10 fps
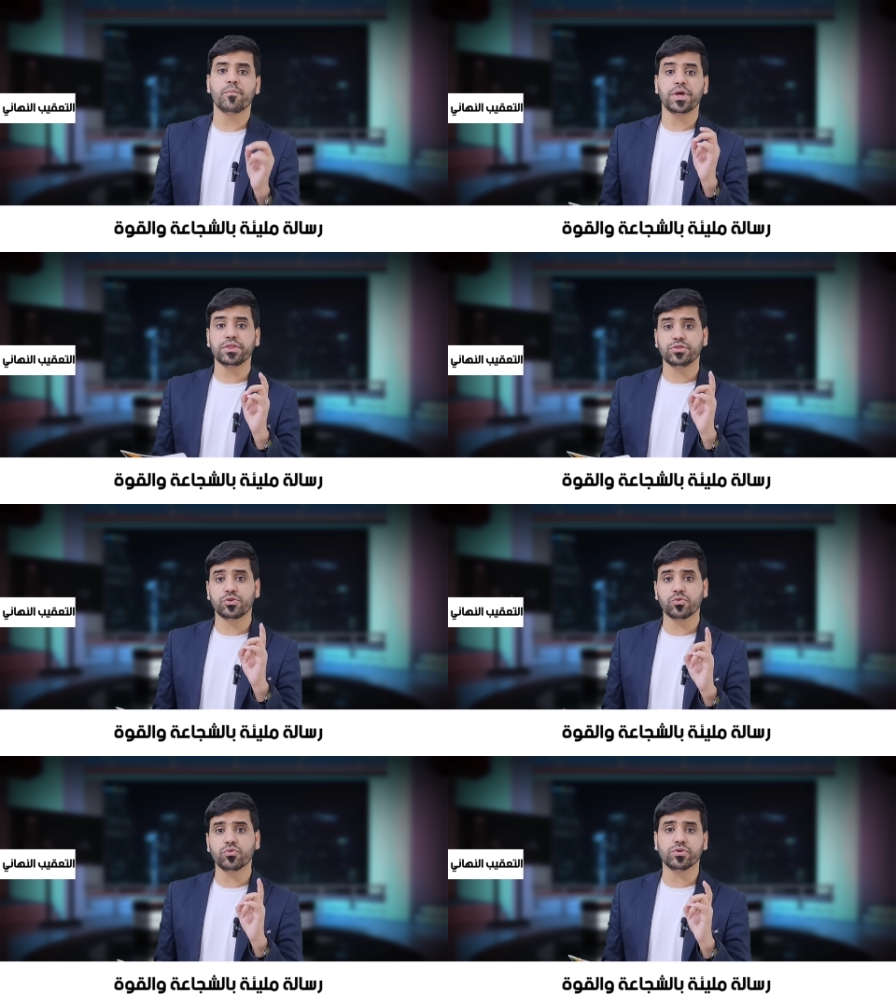
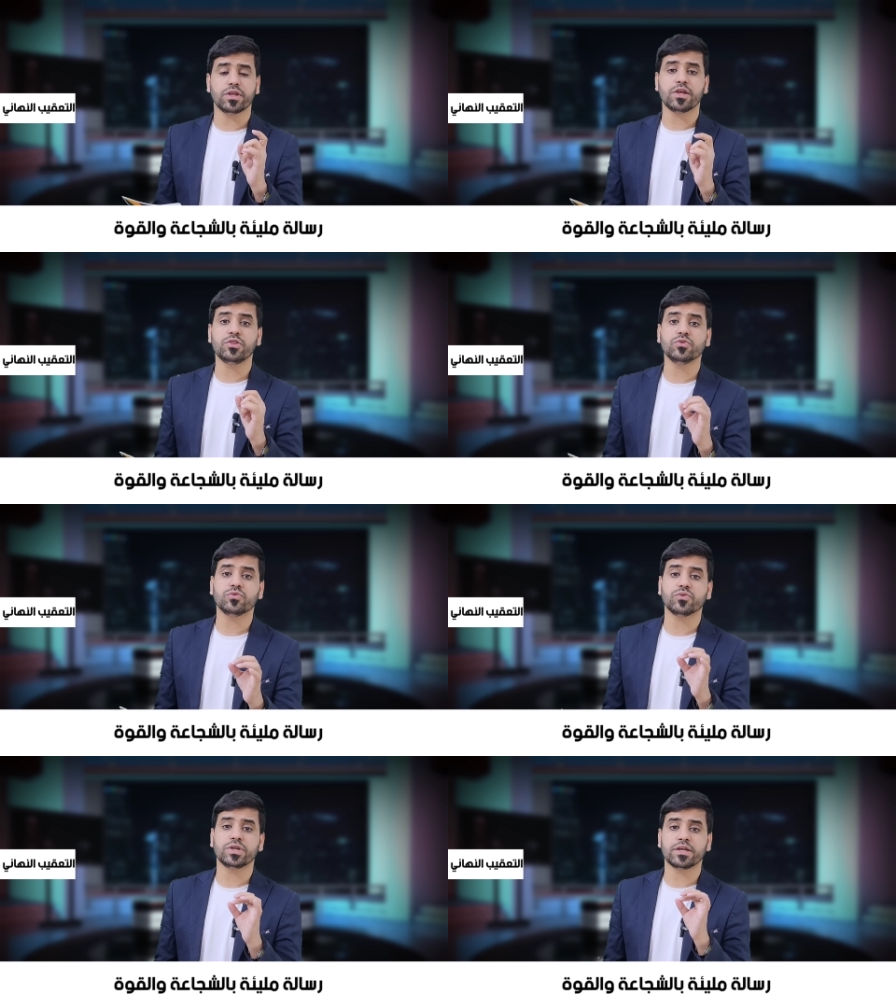من دون
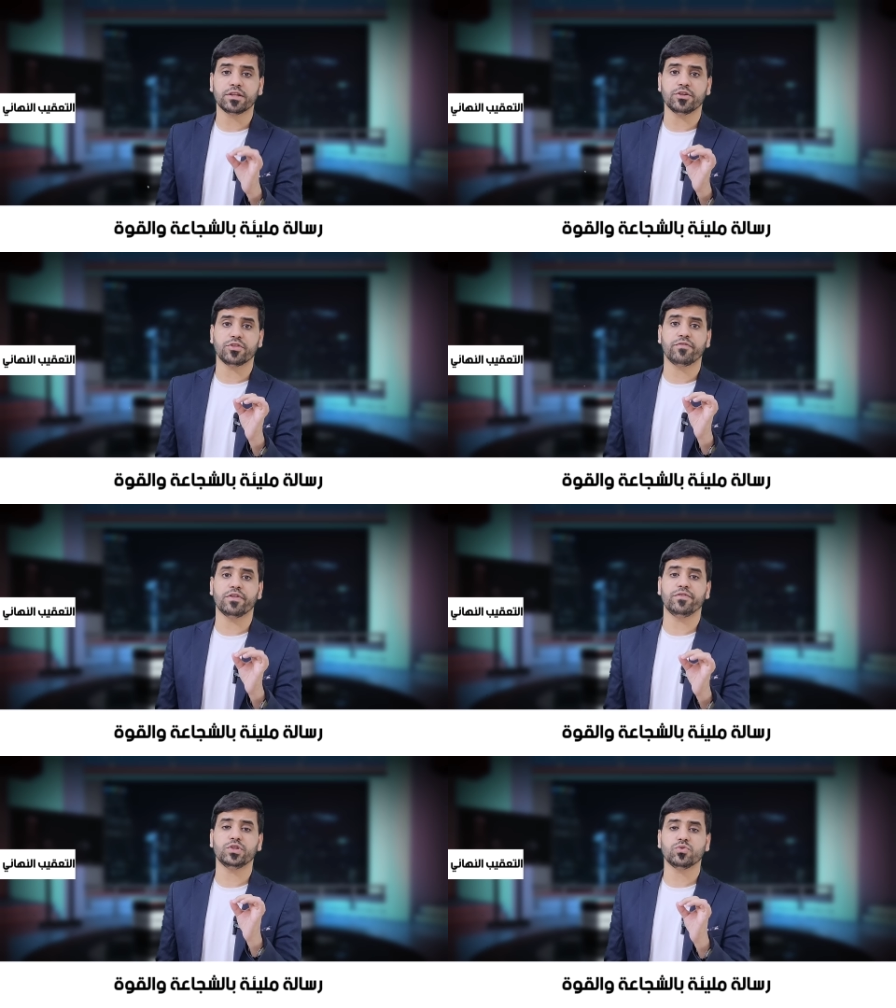انه
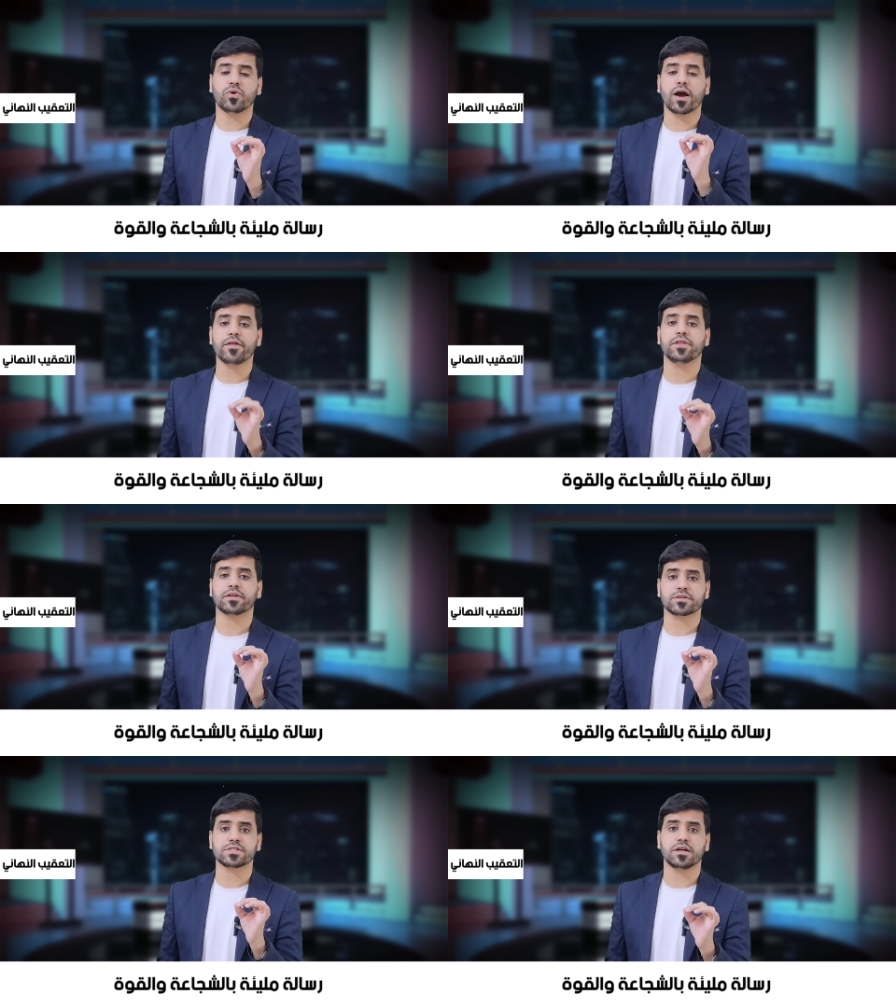ينحذف الفيديو
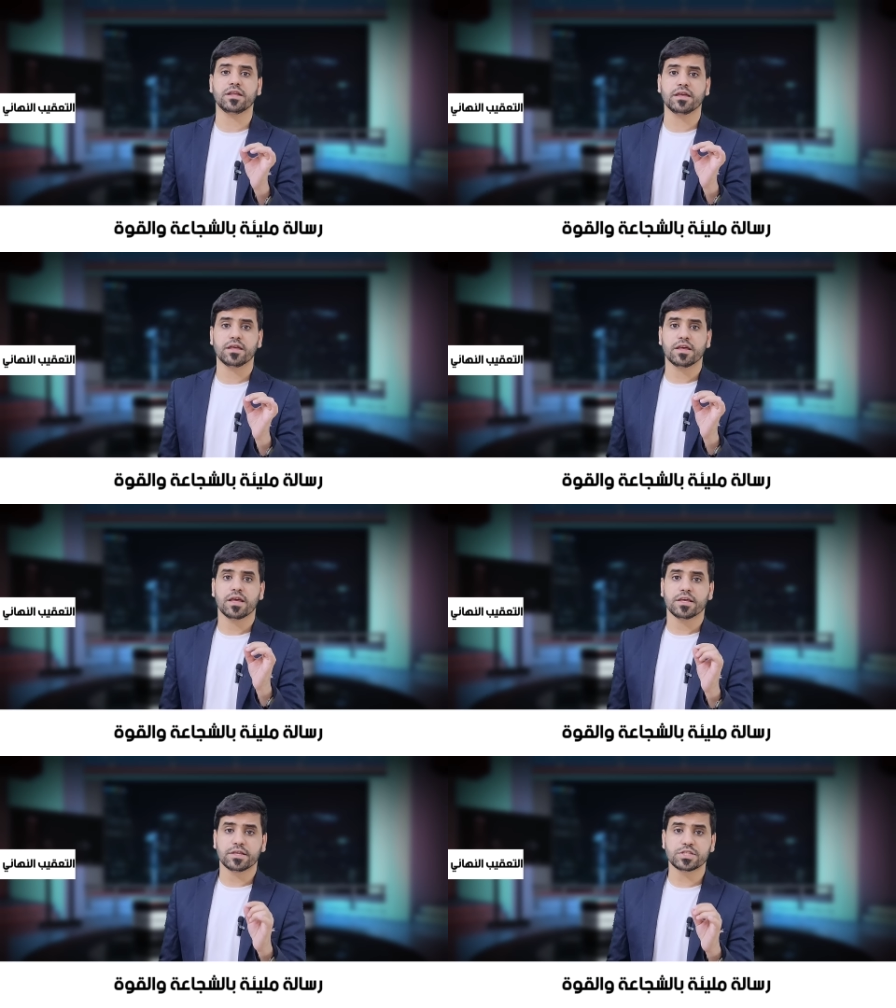وهذه الرساله
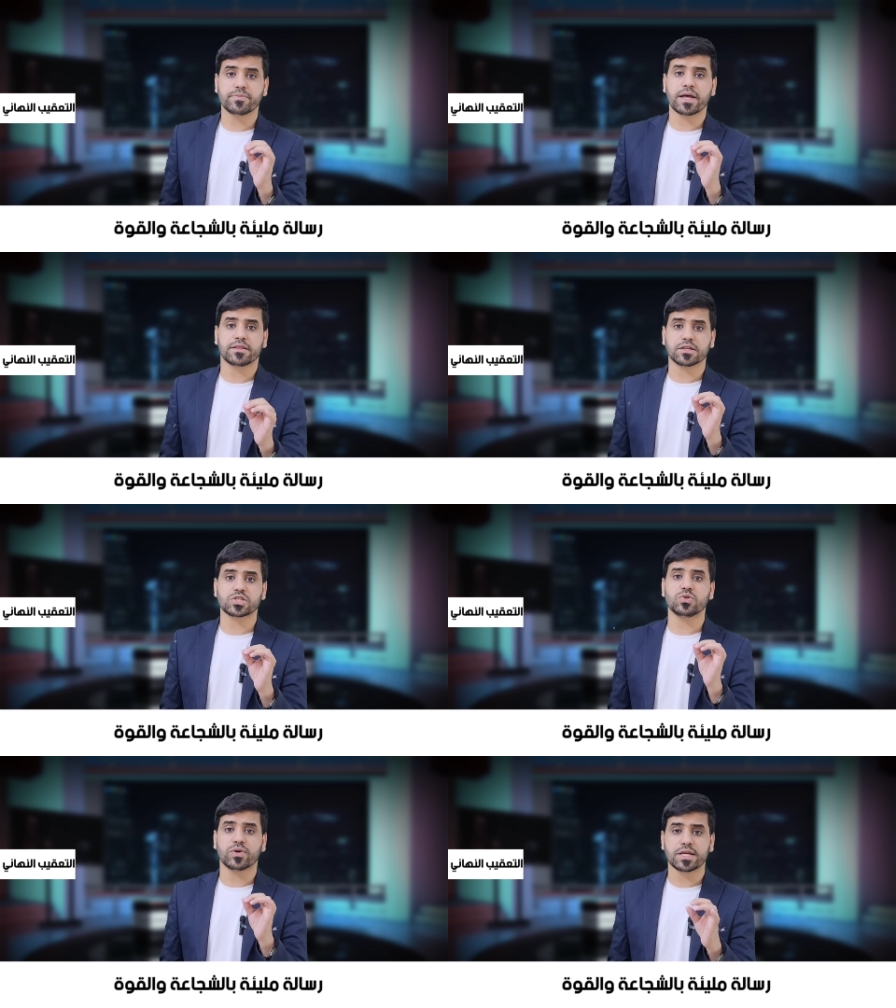يجب ان
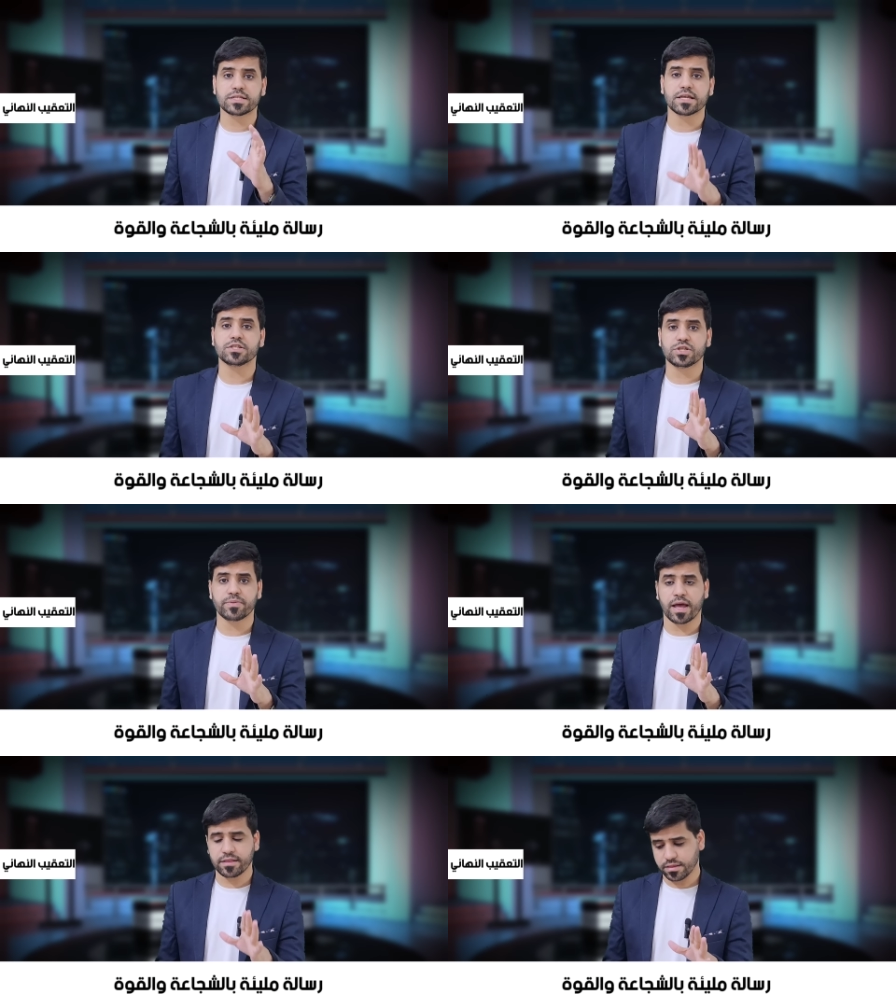تصل وليس
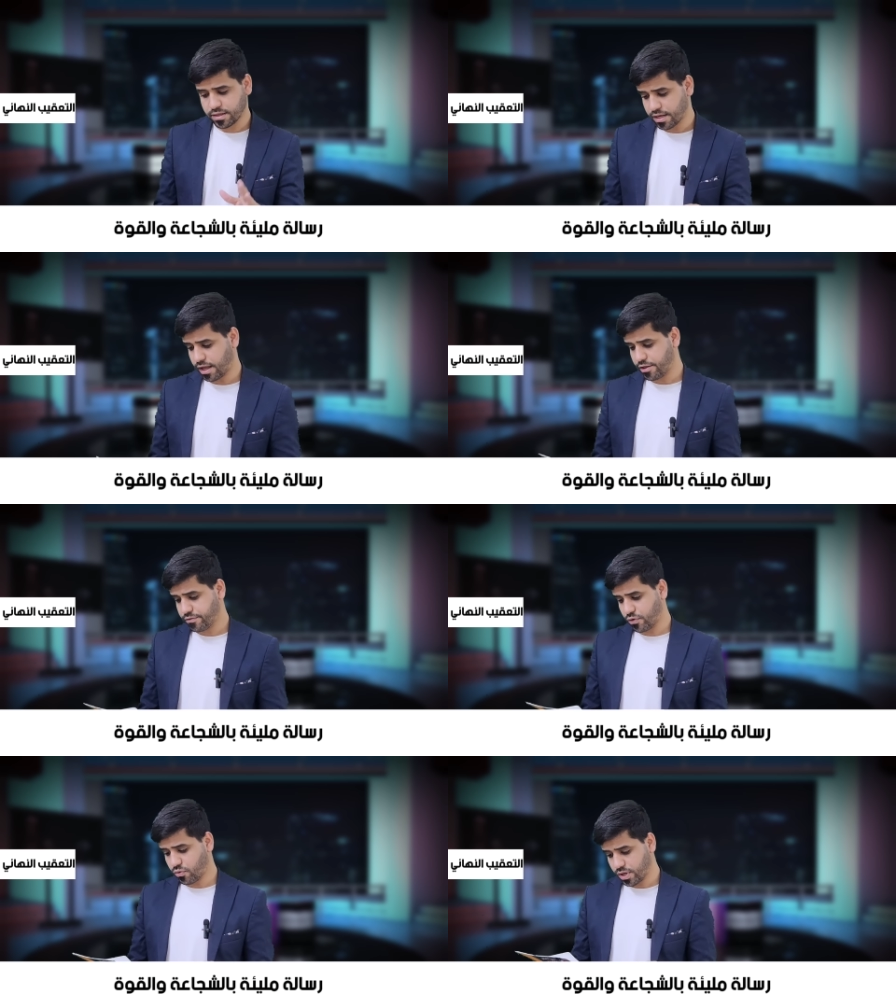يجب ان
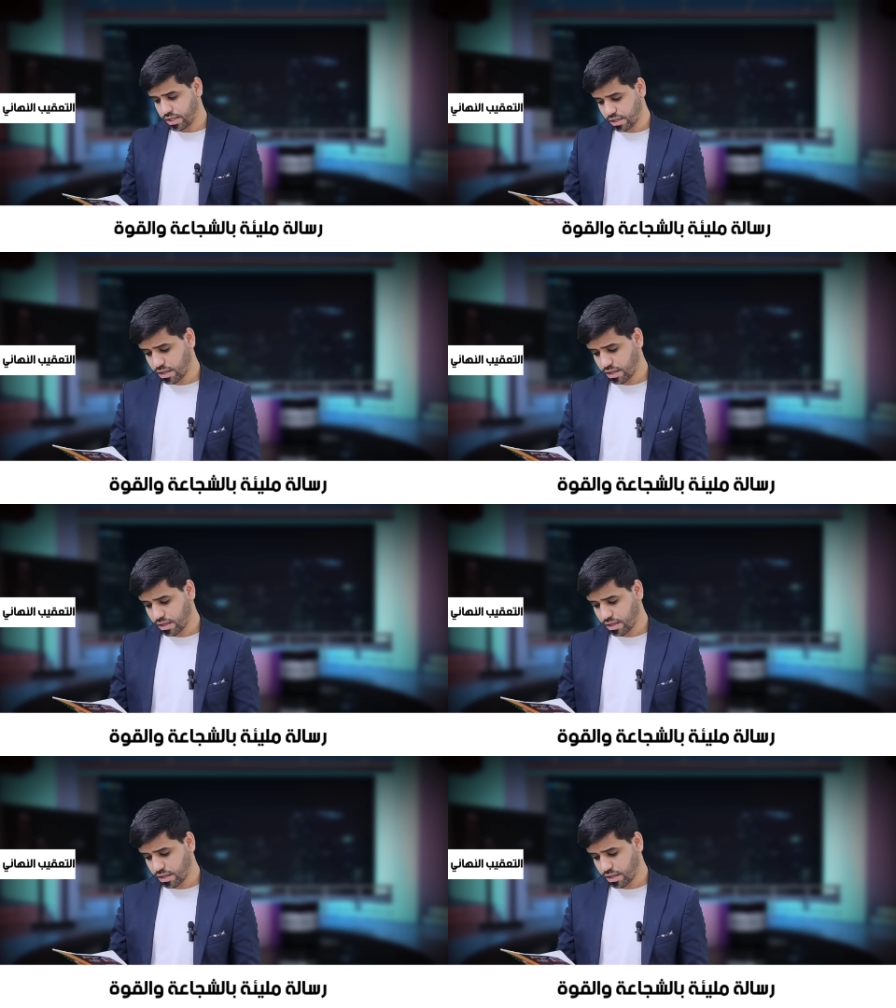تنحذف اخواني